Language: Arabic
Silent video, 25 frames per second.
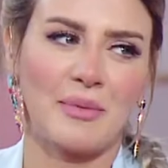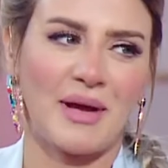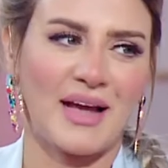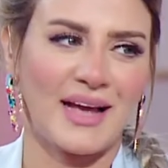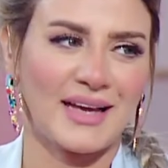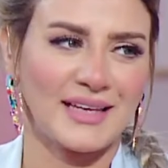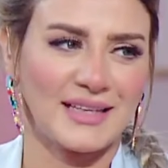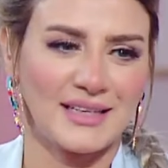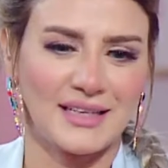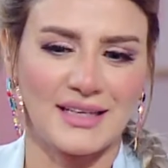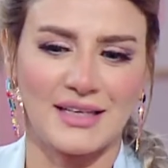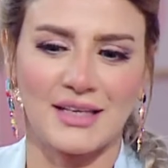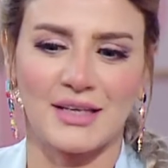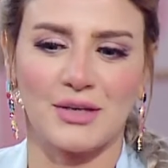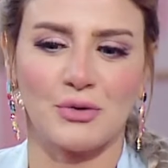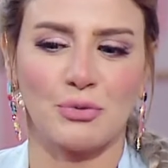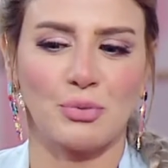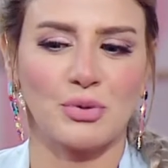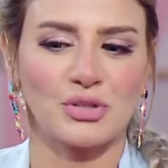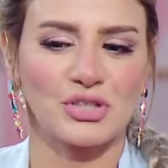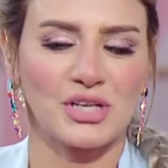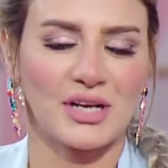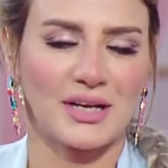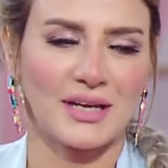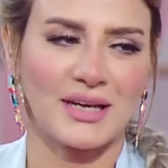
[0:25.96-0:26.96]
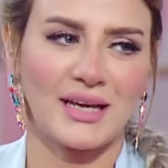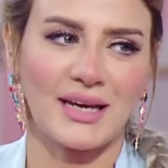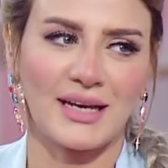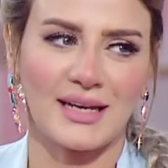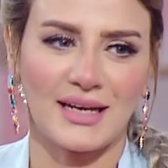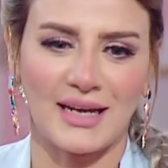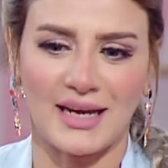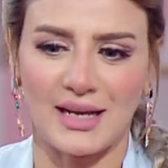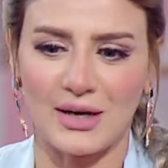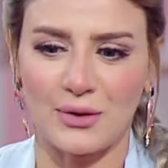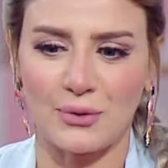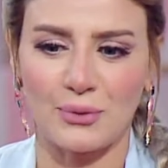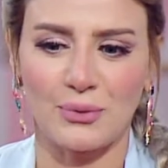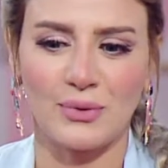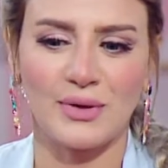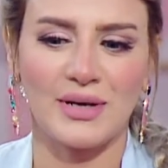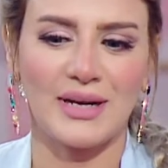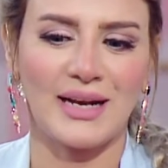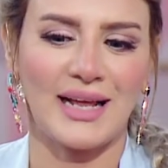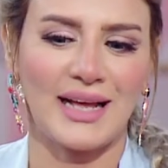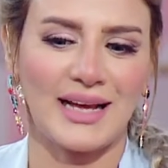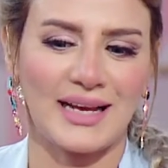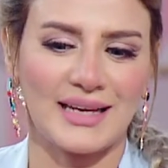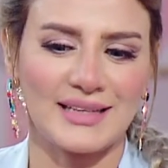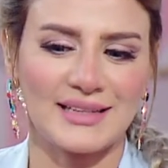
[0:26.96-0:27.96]
بحييكي وبشجعك على كل
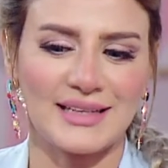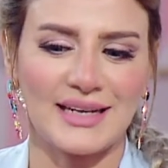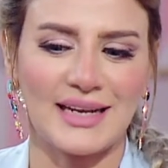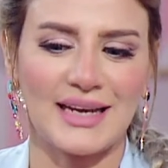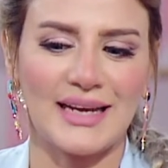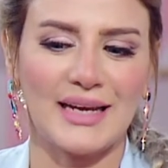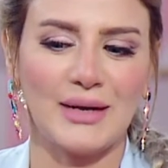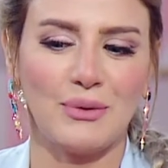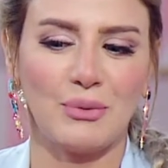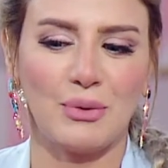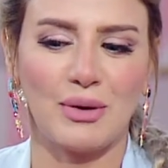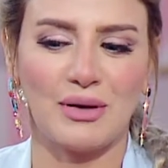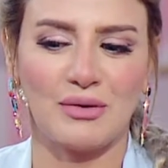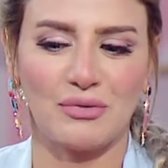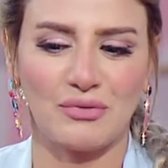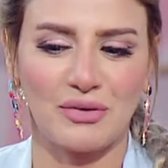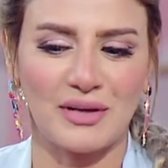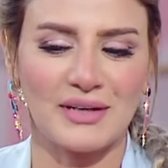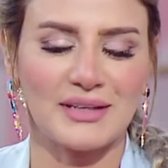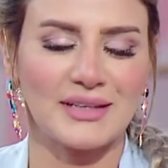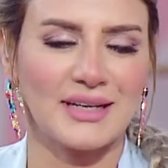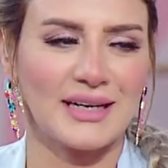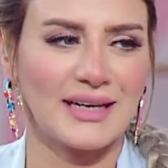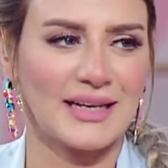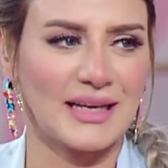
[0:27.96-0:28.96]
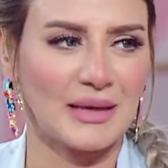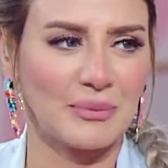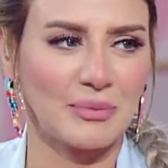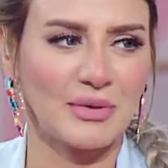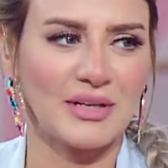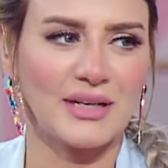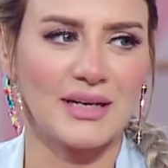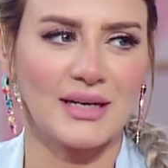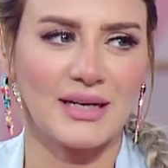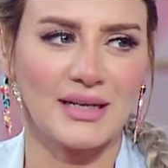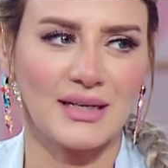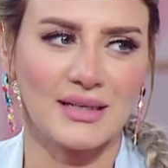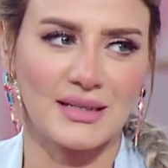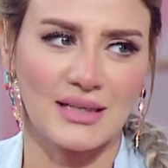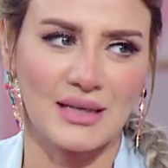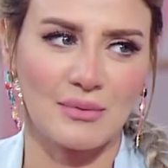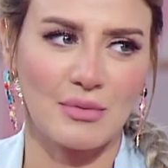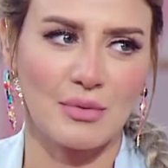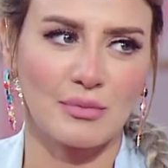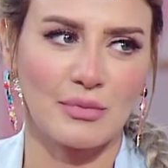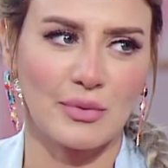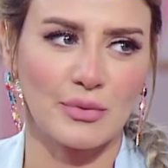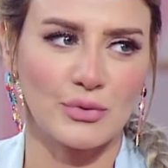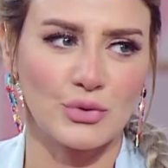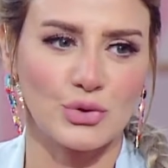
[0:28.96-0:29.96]
الحاجات الحلوه الفن الجميل اللي احنا
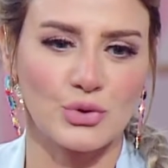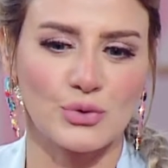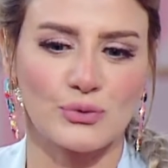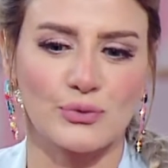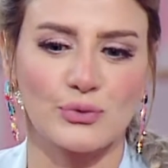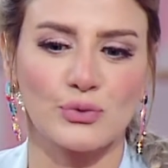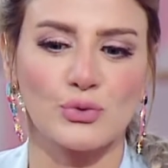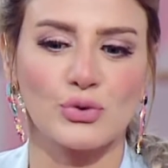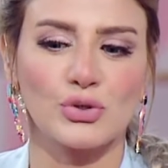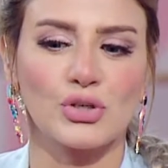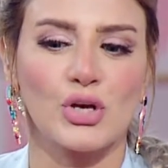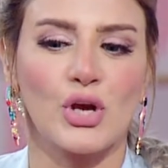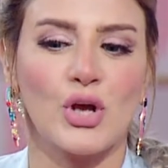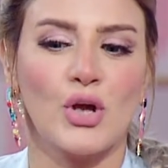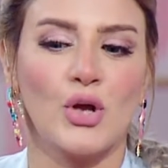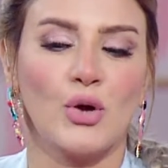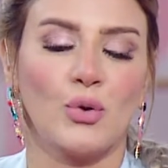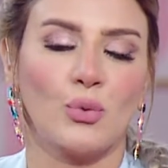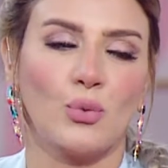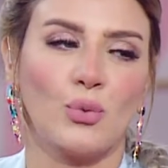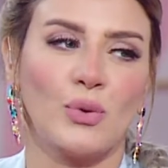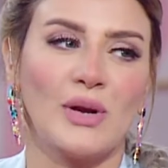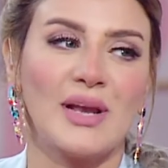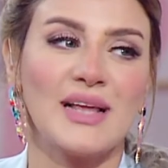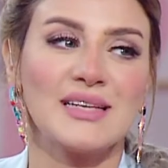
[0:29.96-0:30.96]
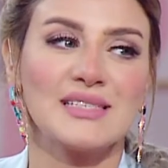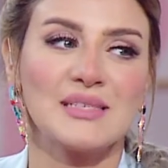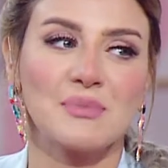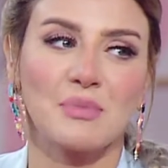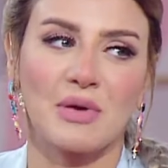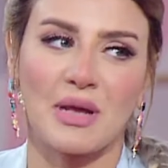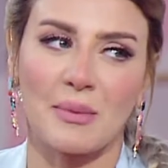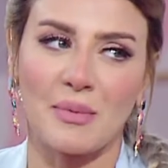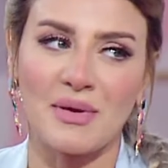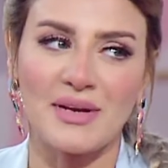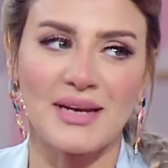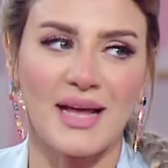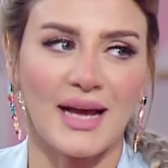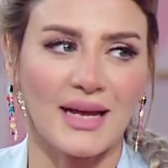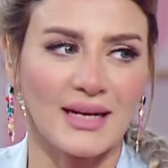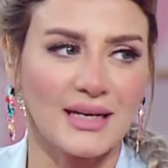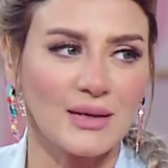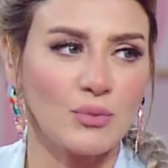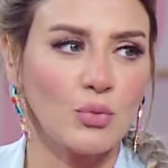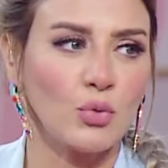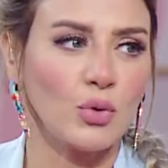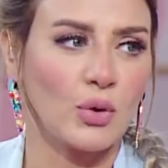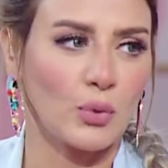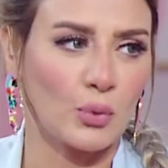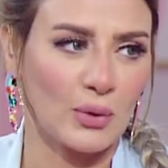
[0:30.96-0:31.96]
دايما ما بنشوفوش ولازم كمان نعلم
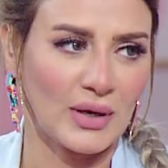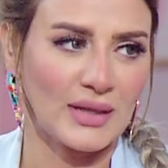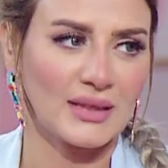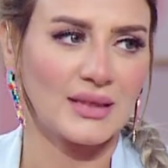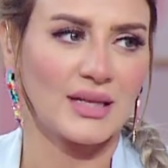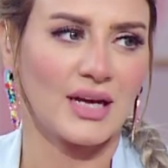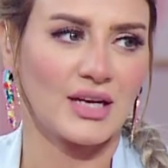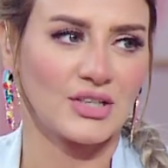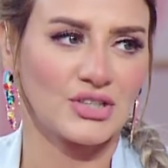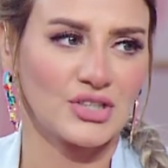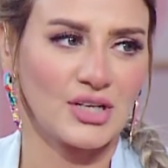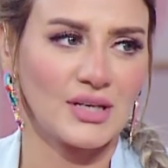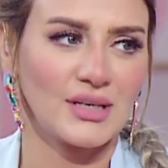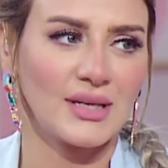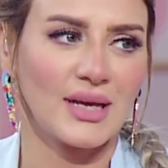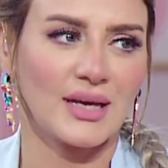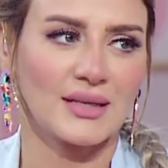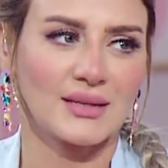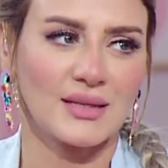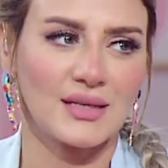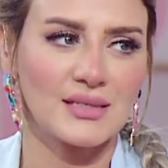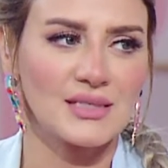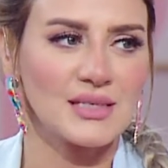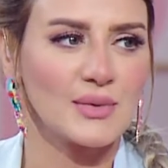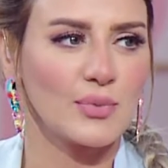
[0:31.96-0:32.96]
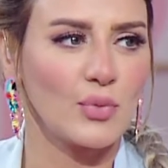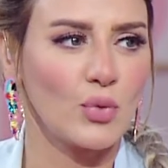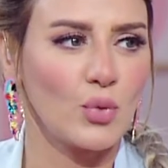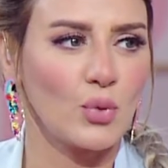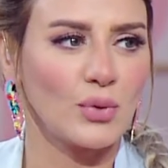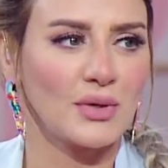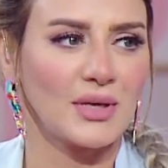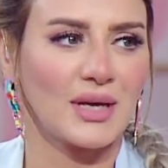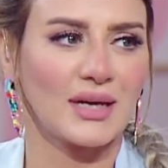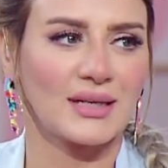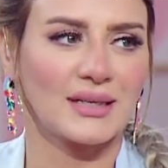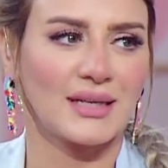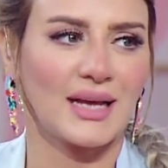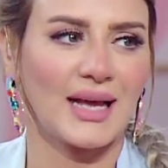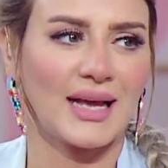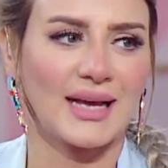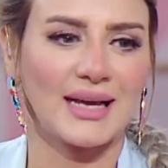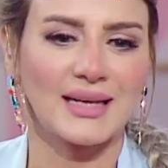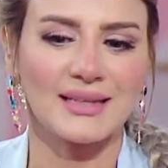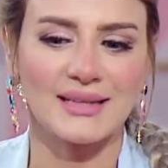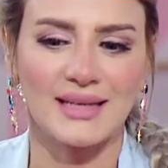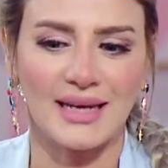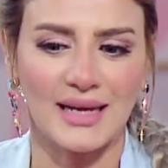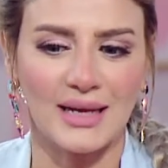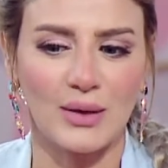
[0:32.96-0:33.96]
نعلمه لاولادنا عشان يكتسبوا يعني
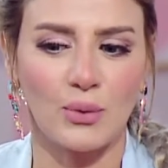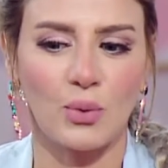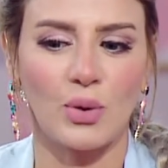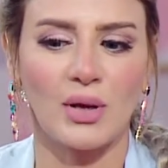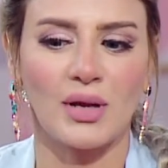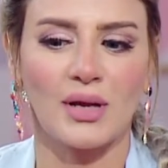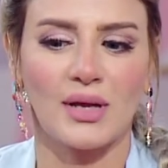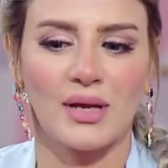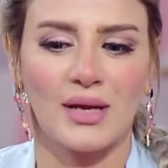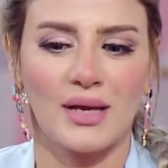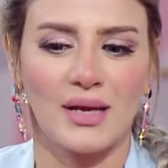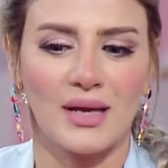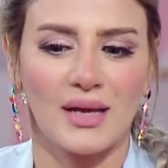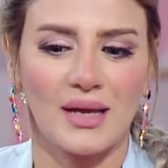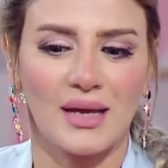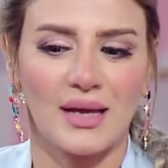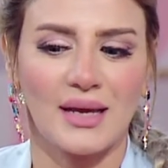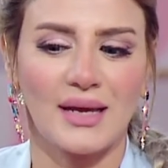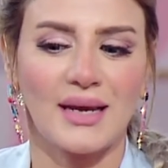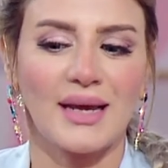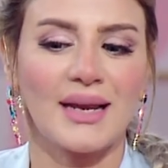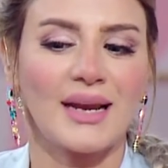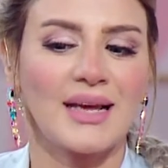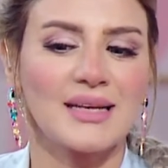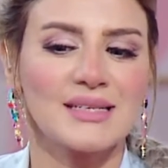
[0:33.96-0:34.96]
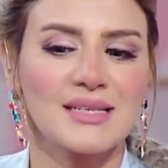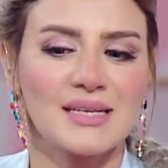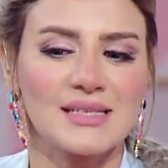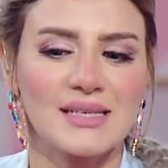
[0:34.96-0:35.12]
حاجات حلوه صح. انا عايزه